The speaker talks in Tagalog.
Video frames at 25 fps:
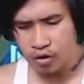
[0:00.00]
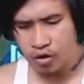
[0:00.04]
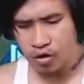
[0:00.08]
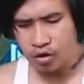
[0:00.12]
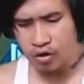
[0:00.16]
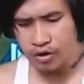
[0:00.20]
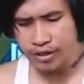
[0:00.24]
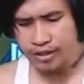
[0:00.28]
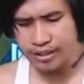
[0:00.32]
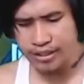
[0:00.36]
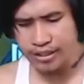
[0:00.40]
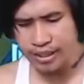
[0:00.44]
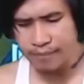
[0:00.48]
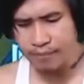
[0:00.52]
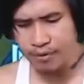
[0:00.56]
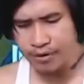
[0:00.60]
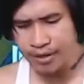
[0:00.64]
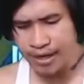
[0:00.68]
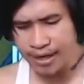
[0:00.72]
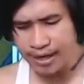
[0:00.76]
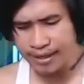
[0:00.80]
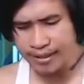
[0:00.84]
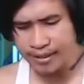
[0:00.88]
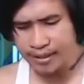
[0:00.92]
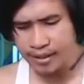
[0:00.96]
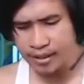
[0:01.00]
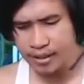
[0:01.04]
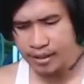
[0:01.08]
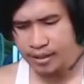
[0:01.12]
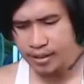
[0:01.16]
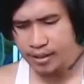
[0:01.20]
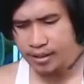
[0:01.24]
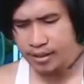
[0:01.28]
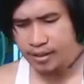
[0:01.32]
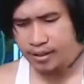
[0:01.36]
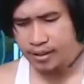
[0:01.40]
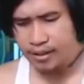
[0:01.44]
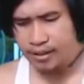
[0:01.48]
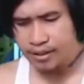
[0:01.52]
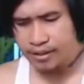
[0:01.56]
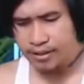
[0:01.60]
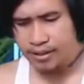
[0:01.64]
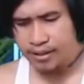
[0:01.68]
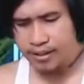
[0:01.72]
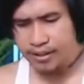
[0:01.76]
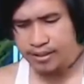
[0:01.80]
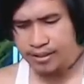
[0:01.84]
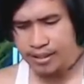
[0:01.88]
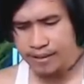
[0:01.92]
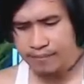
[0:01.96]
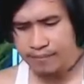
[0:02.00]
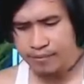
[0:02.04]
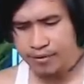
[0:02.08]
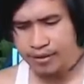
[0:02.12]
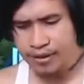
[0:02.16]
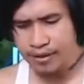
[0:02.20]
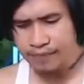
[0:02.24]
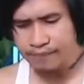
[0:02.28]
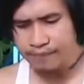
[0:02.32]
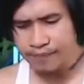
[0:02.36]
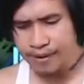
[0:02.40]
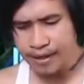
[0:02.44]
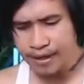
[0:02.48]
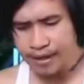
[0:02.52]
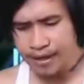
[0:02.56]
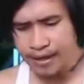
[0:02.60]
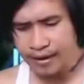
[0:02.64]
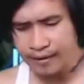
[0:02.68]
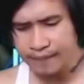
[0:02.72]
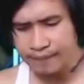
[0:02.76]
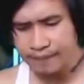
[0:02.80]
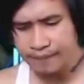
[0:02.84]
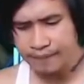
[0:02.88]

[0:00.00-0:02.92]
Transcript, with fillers: Oh, kita mo yan? Kita mo yan, pre?